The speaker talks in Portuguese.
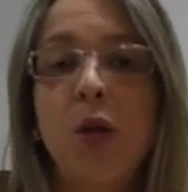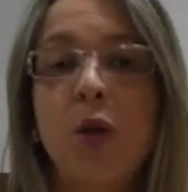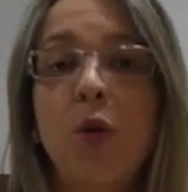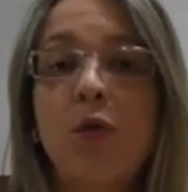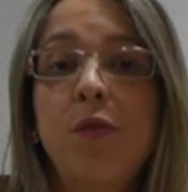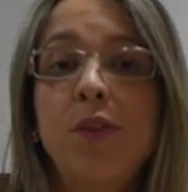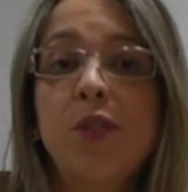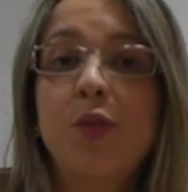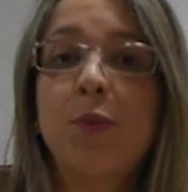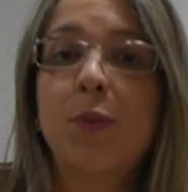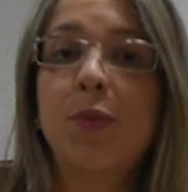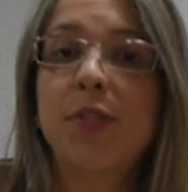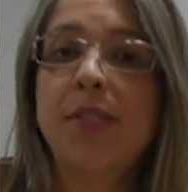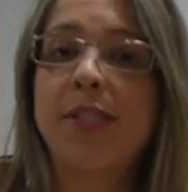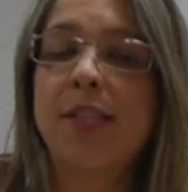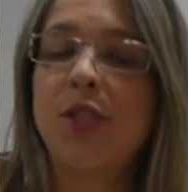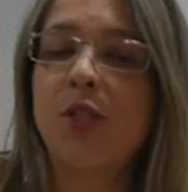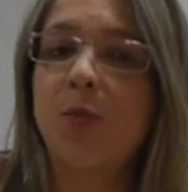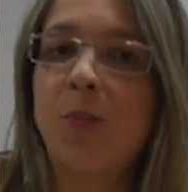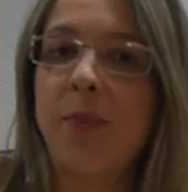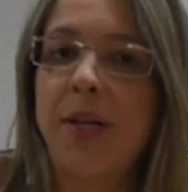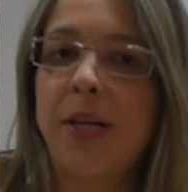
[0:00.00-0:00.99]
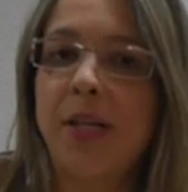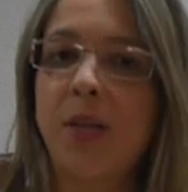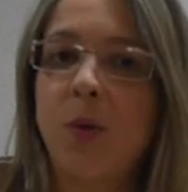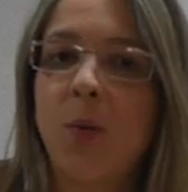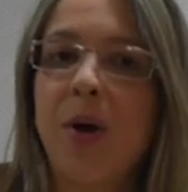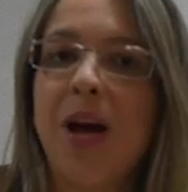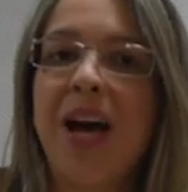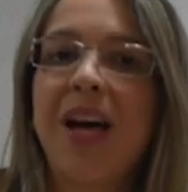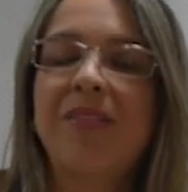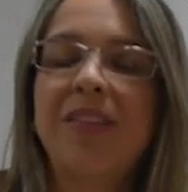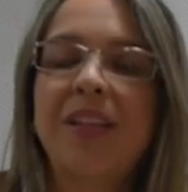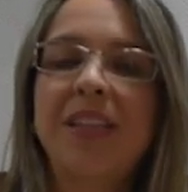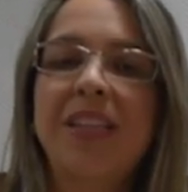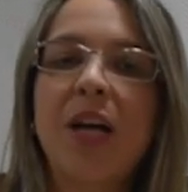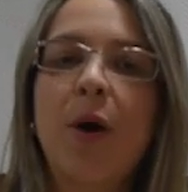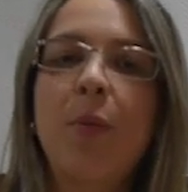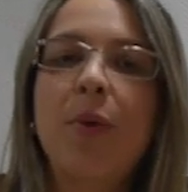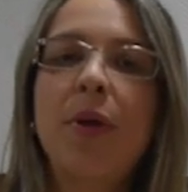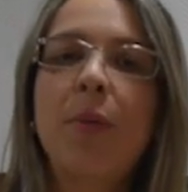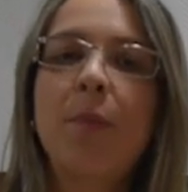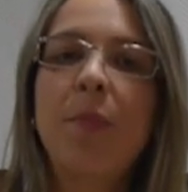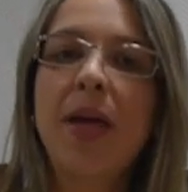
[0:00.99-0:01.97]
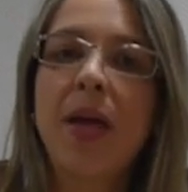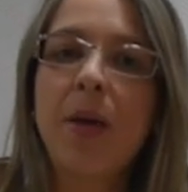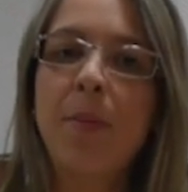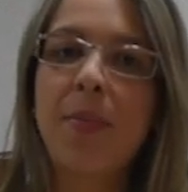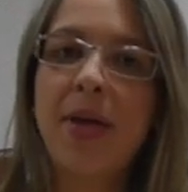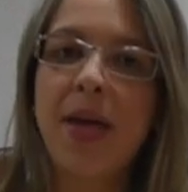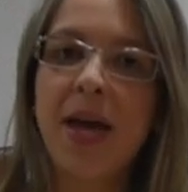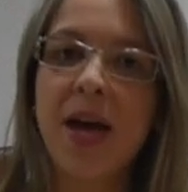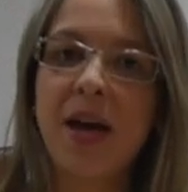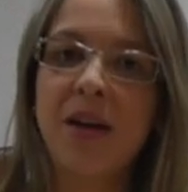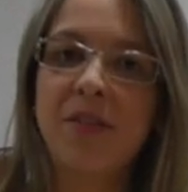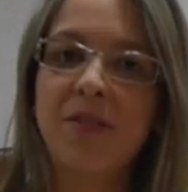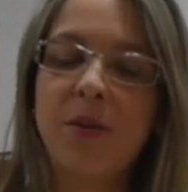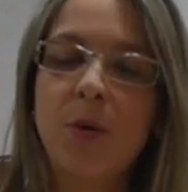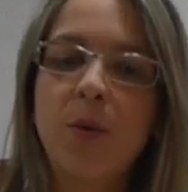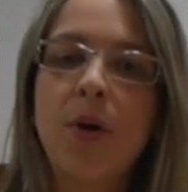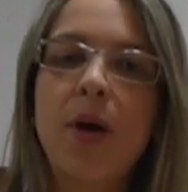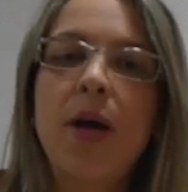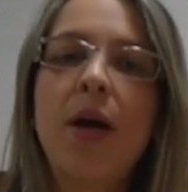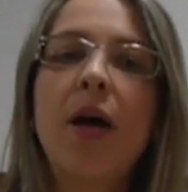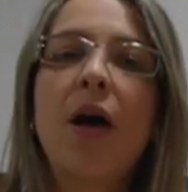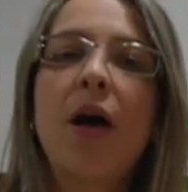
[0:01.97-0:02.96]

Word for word: luvas de procedimento, avental impermeável,